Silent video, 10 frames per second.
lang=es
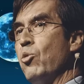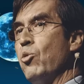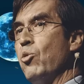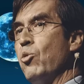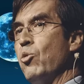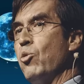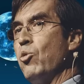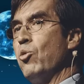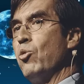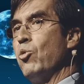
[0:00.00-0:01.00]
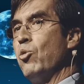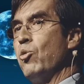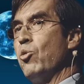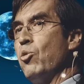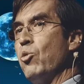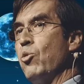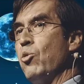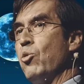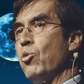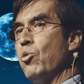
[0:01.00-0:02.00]
Y este hombre me
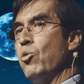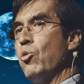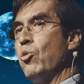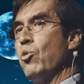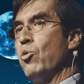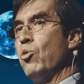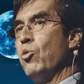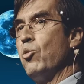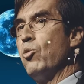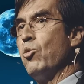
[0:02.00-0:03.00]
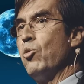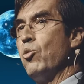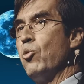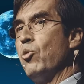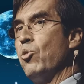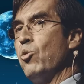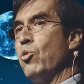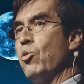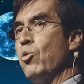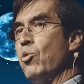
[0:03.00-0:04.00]
decía en aquel momento, hace muchos años, algo que yo
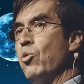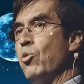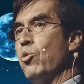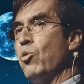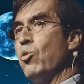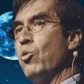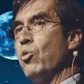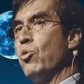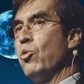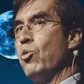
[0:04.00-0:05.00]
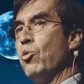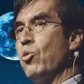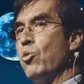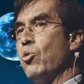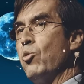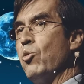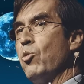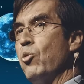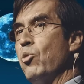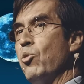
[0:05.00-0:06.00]
no entendía. Me
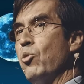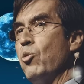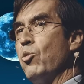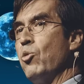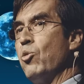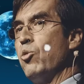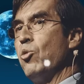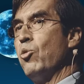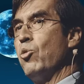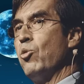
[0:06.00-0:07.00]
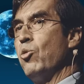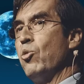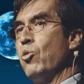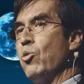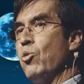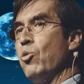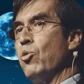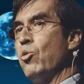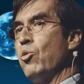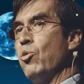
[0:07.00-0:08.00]
decía que él a sus enfermos, enfermos
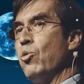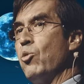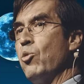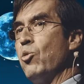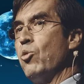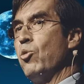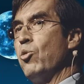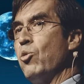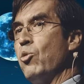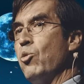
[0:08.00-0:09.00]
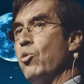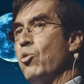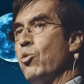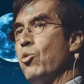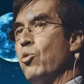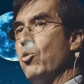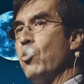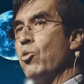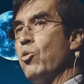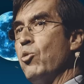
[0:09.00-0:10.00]
cardiológicos que iban a cirugía cardíaca,
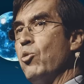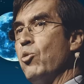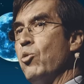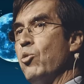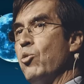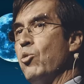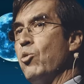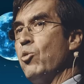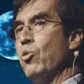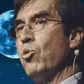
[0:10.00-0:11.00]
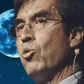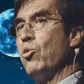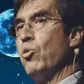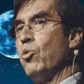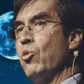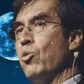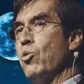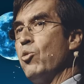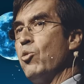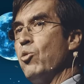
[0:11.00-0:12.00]
les enseñaba
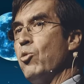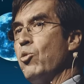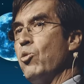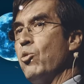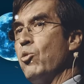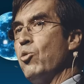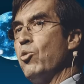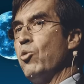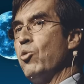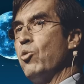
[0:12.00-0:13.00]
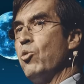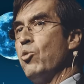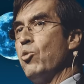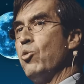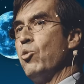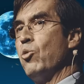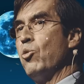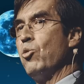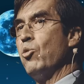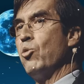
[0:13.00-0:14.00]
a no dejarse arrastrar por
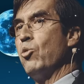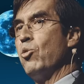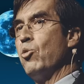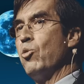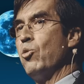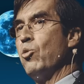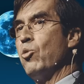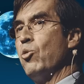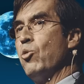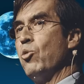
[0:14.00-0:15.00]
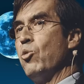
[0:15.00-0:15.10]
los pensamientos.